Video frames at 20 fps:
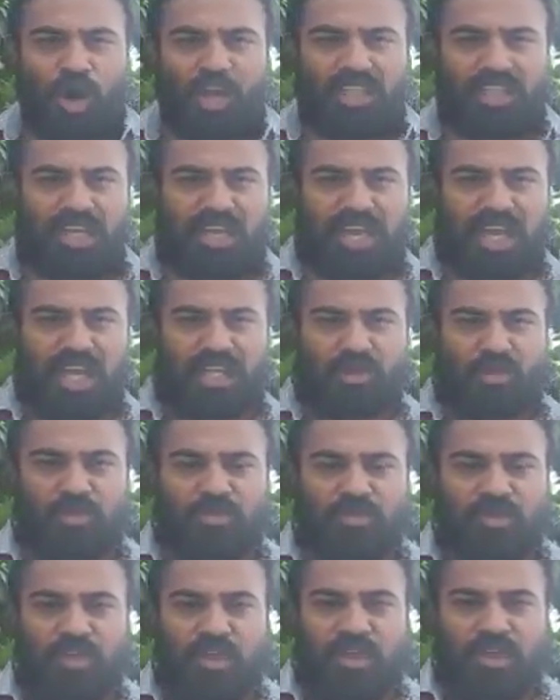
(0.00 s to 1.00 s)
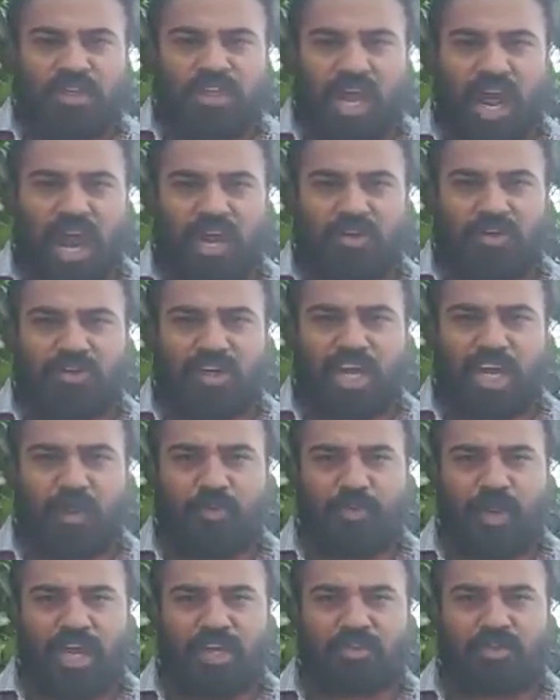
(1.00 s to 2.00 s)
బోధన లేదు నాడు
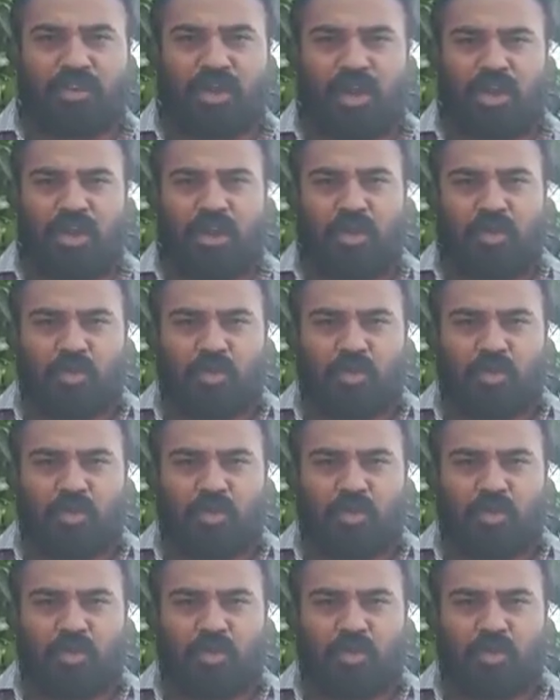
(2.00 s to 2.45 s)
నేడు పేరుతో